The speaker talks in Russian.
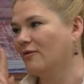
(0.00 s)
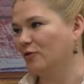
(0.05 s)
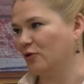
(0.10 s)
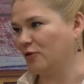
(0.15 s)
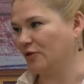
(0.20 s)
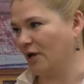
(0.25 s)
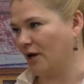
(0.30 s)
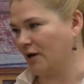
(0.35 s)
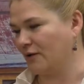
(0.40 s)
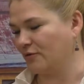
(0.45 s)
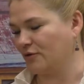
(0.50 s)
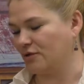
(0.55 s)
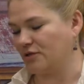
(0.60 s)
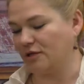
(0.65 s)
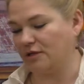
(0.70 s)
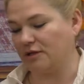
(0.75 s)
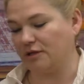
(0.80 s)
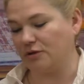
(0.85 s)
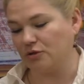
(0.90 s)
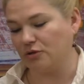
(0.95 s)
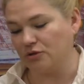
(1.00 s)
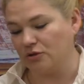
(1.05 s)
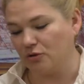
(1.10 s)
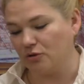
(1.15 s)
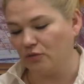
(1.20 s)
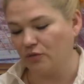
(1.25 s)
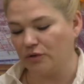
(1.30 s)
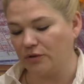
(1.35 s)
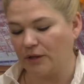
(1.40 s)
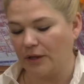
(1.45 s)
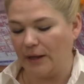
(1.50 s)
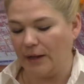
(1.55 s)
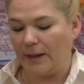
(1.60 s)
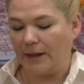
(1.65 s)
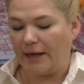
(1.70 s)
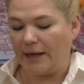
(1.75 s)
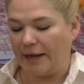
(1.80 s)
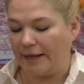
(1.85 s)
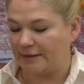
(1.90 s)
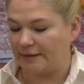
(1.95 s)
Вот так вот делать. То есть, ну вот,
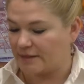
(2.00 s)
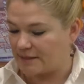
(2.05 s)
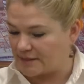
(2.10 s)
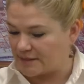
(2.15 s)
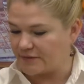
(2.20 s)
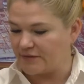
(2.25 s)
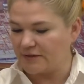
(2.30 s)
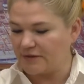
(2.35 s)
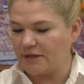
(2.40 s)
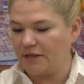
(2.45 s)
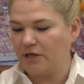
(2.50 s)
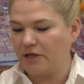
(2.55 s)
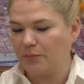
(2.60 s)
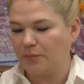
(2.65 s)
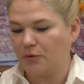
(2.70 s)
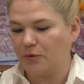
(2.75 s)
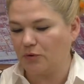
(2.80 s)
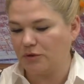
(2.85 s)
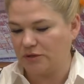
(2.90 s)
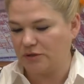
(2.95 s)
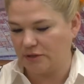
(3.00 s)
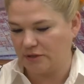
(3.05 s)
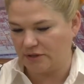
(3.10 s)
это действительно непросто,